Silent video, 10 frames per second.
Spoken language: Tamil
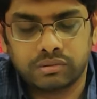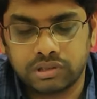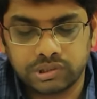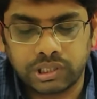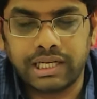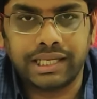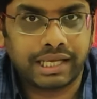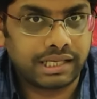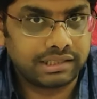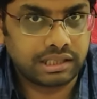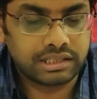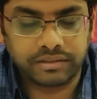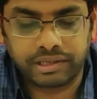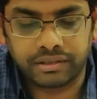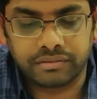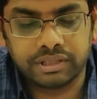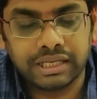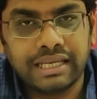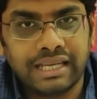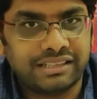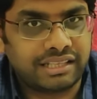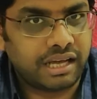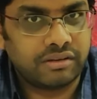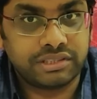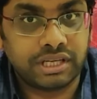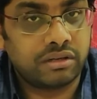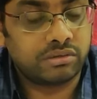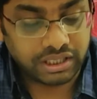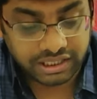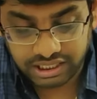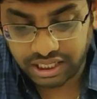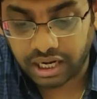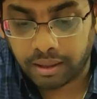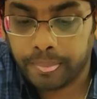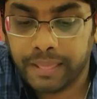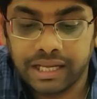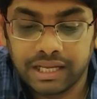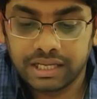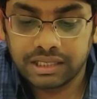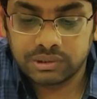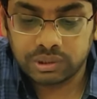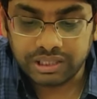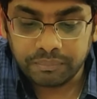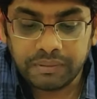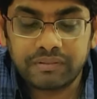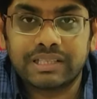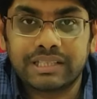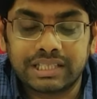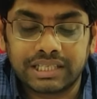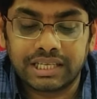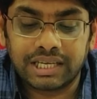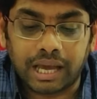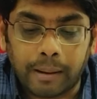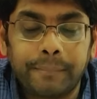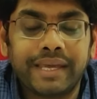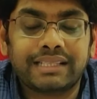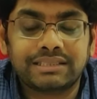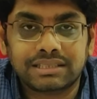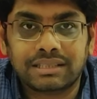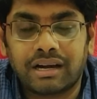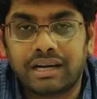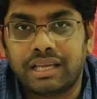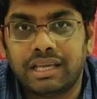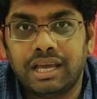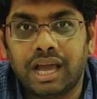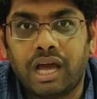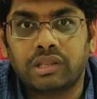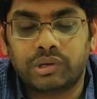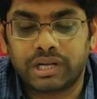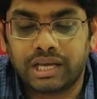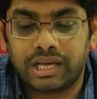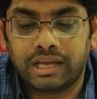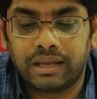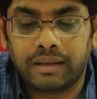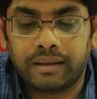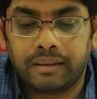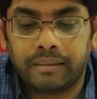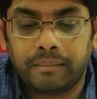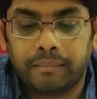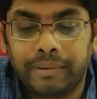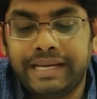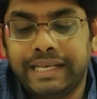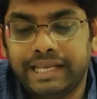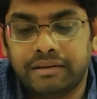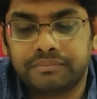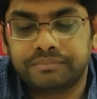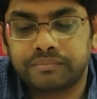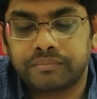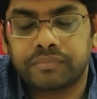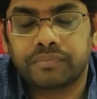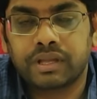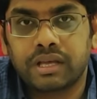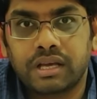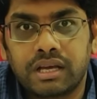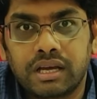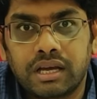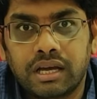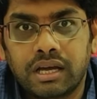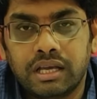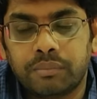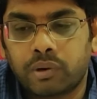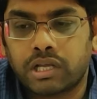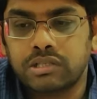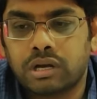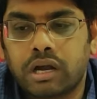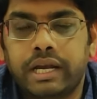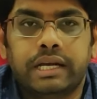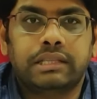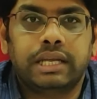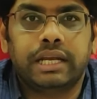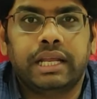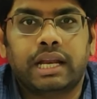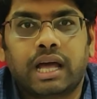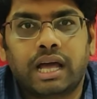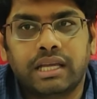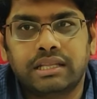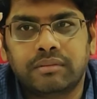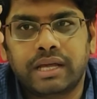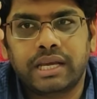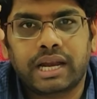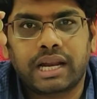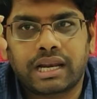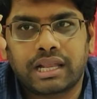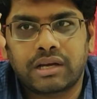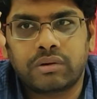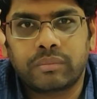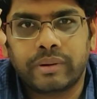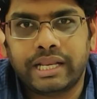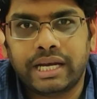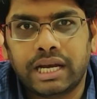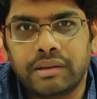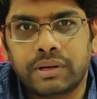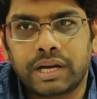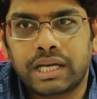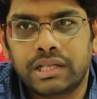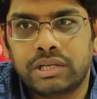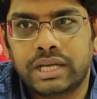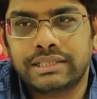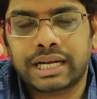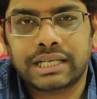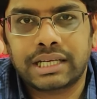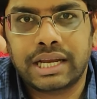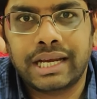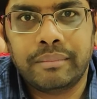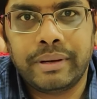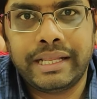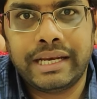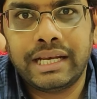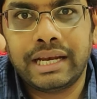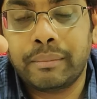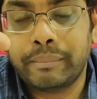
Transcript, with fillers: உங்களுக்கு சொல்லிட்டேன் எனக்கு தெரிஞ்ச வரைக்கும் எனக்கு தெரியாத விஷயங்கள் கூட இருக்கலாம் ஸோ இப்போ வந்து அப்பியரன்ஸை தாண்டி அதோட மெட்டீரியல் இப்போ ஒரு அஞ்சு ரூபா காயின் எடுத்துக்கிட்டிங்கன்னா இந்த மாதிரி கலரில் இருக்க ஒரு மெட்டீரியல் அடிப்பாங்க இதோட எக்ஸாக்ட் என்ன மெட்டீரியல் என்ன